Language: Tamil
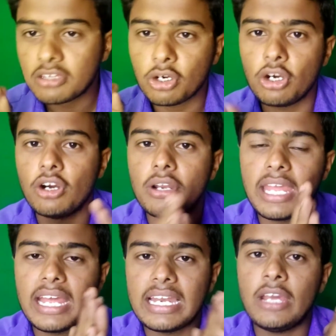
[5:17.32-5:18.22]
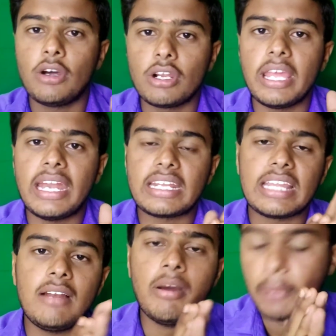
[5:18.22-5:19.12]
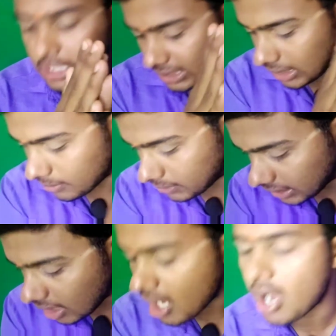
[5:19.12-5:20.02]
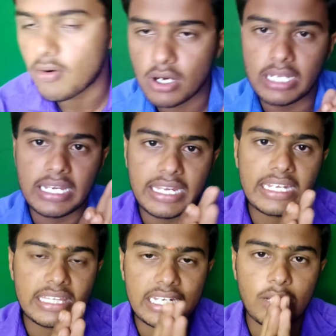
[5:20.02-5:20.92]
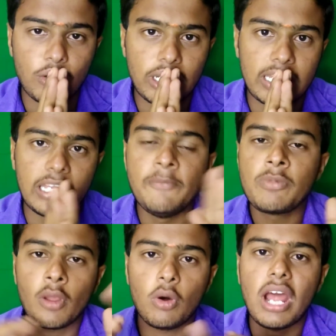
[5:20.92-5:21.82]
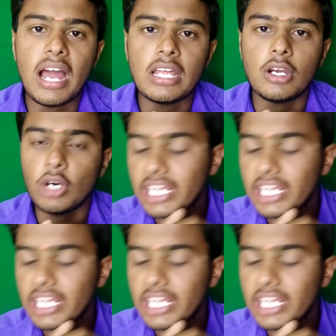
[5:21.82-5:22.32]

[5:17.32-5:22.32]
ஸோ நியர்லி ஒரு ஏற்றத்தாழ்வை பார்த்தீங்க அப்படின்னா அவங்களுக்கு கிட்டத்தட்ட ஒரு ஒரு ஆளுக்கு